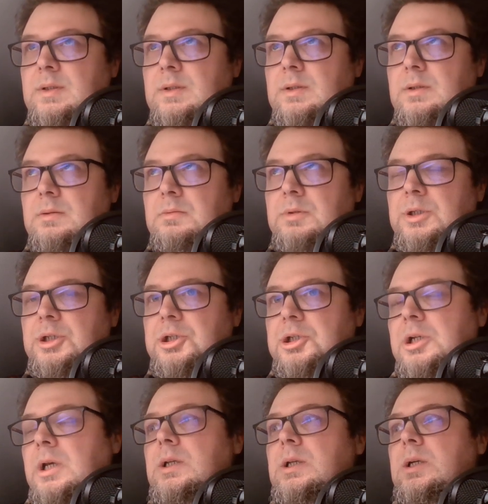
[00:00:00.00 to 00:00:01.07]

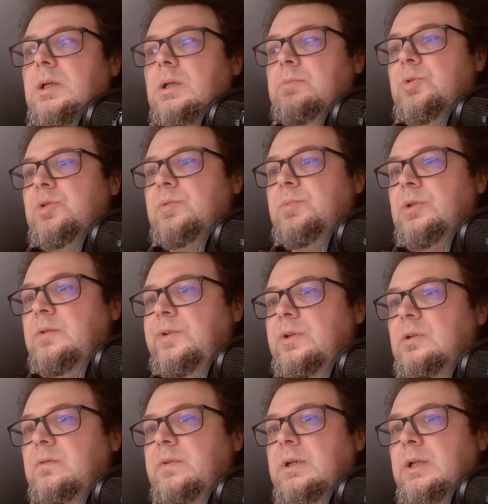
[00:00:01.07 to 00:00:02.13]
zniszczenie albo
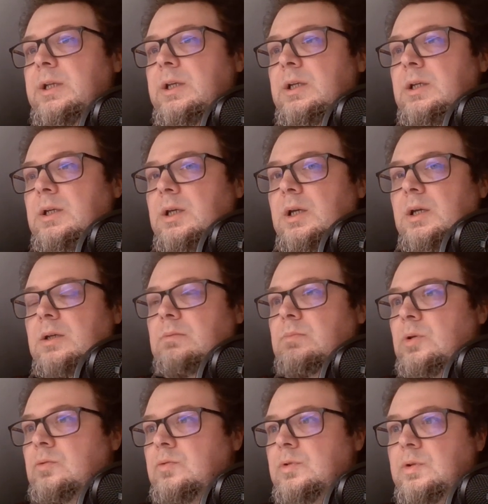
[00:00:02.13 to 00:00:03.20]
zmodyfikowanie,
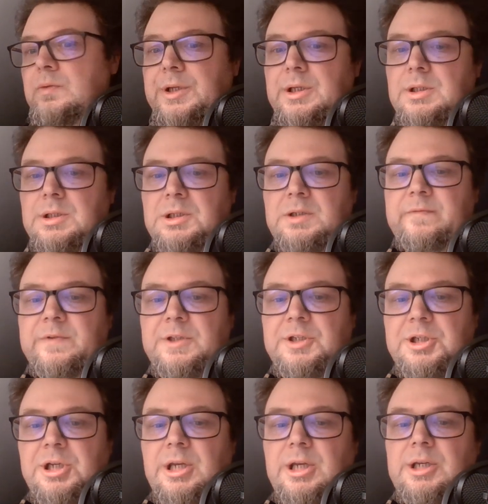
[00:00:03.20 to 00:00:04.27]
albo usunięcie w
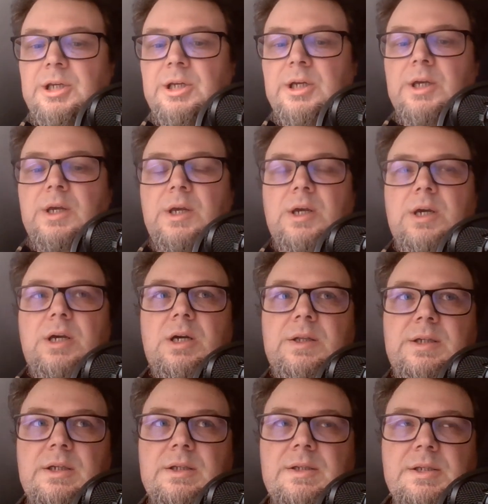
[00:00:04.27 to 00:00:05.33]
cień yy,
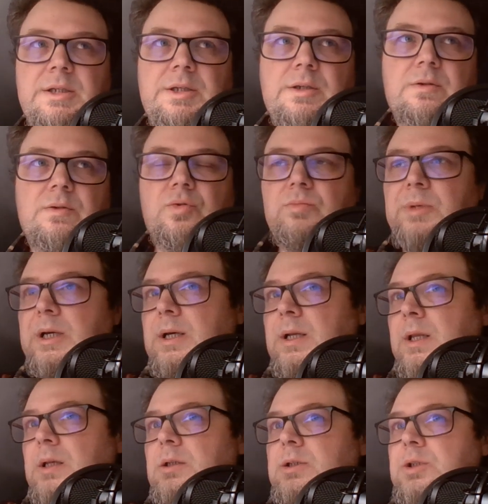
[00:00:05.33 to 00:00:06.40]
tradycyjnie
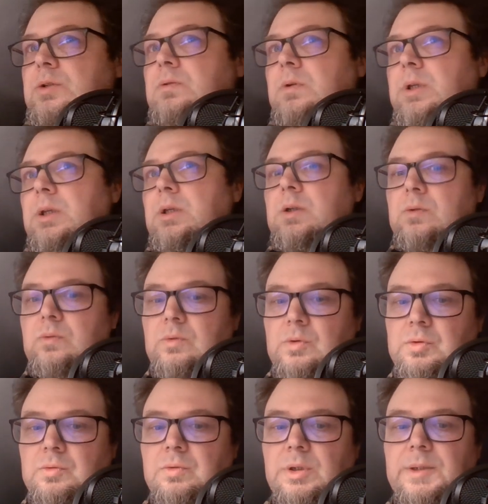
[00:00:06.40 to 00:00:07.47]
rozumianej sztuki i
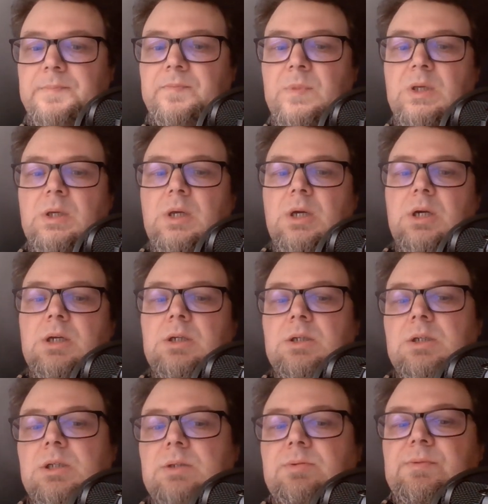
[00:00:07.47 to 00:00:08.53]
kultury.
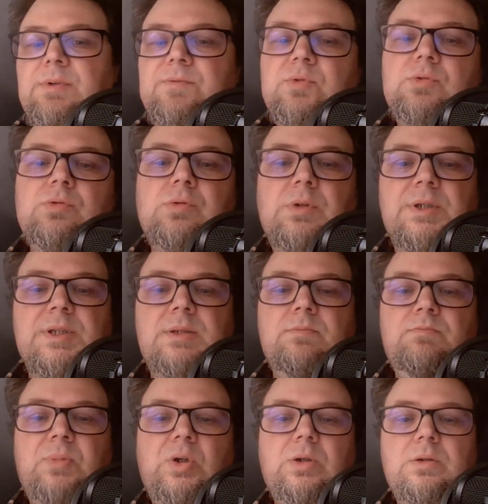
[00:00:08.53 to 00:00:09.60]
słowo futuryzm
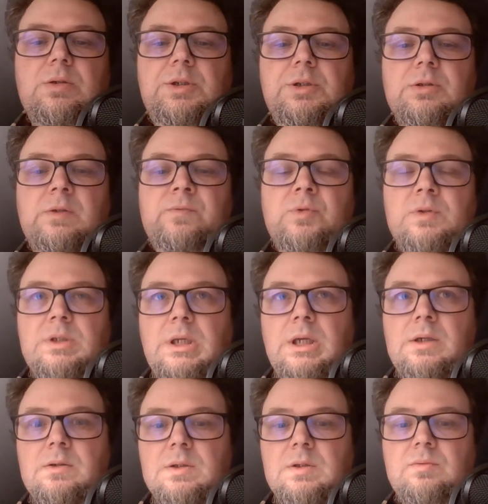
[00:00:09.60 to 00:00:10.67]
pochodzi od
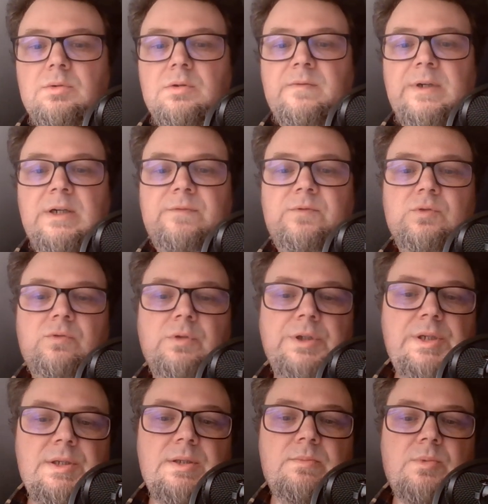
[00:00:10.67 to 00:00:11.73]
włoskiego słowa
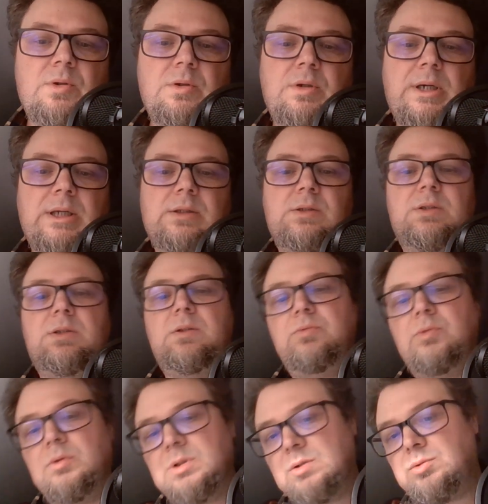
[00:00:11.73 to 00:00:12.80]
futurismo, a to
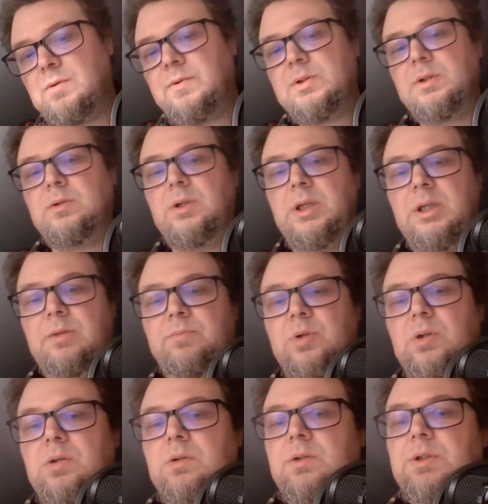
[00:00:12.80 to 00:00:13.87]
słowo z kolei
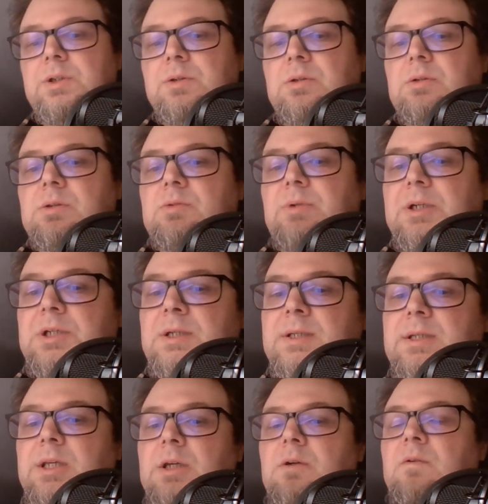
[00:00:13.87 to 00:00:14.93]
pochodzi od
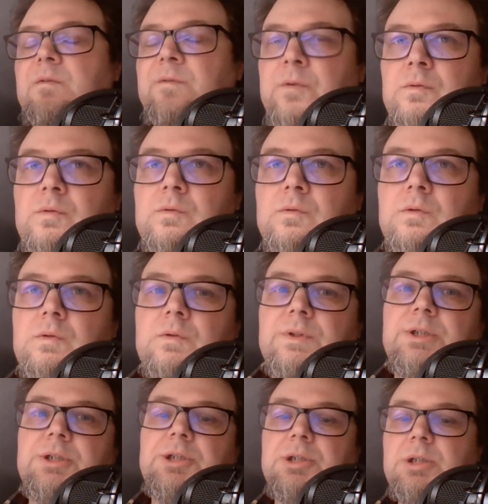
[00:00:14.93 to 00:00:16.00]
łacińskiego
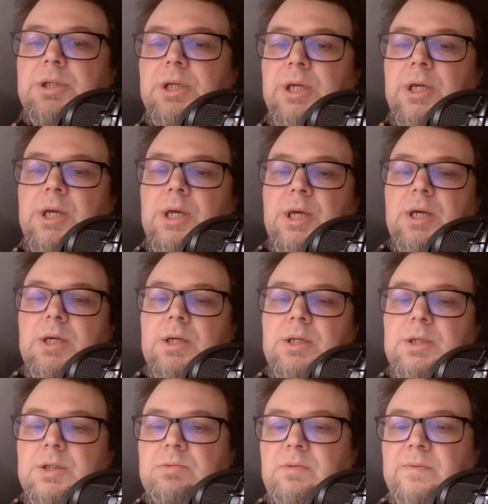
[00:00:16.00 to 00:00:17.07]
futurus, czyli
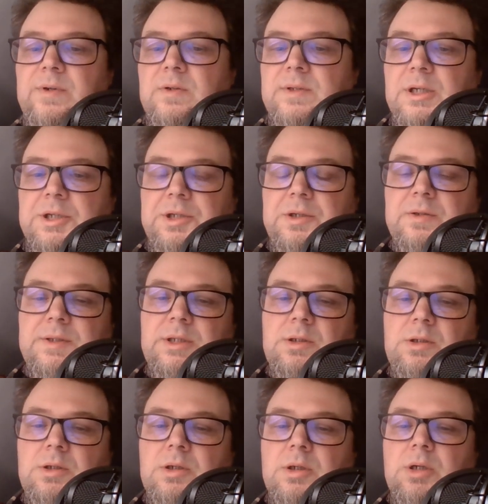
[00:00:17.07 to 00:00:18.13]
słowa
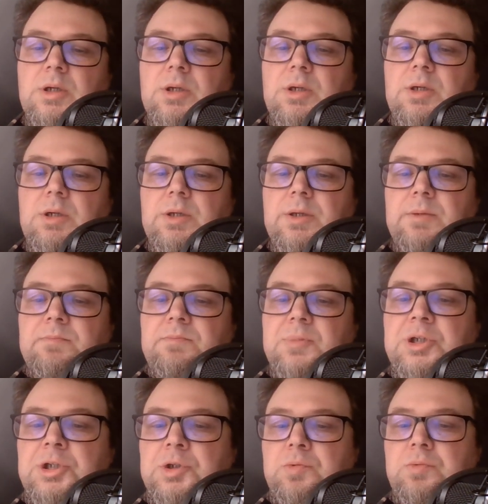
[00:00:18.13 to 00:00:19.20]
oznaczającego e,
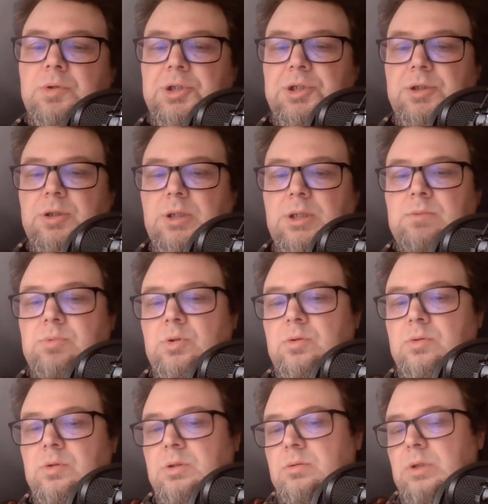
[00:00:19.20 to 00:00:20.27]
przyszłość albo,
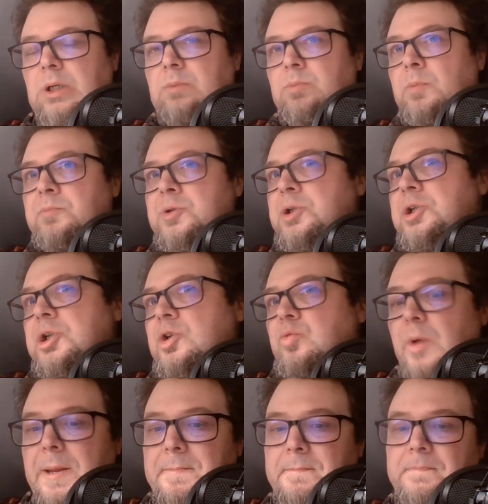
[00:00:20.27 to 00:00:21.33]
albo
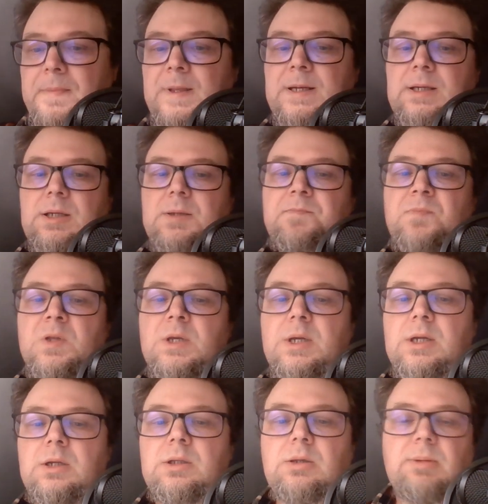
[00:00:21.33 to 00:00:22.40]
przyszły, tak?
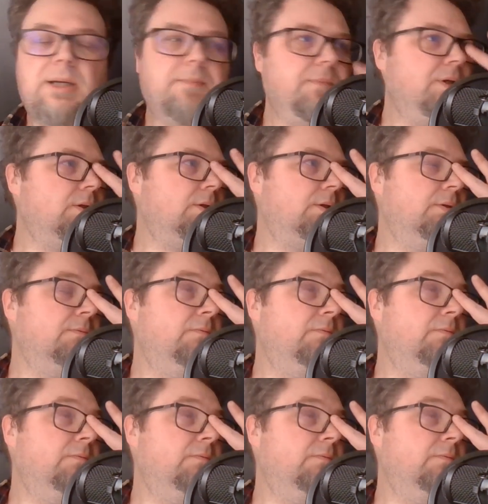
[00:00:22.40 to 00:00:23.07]
No dobra, e,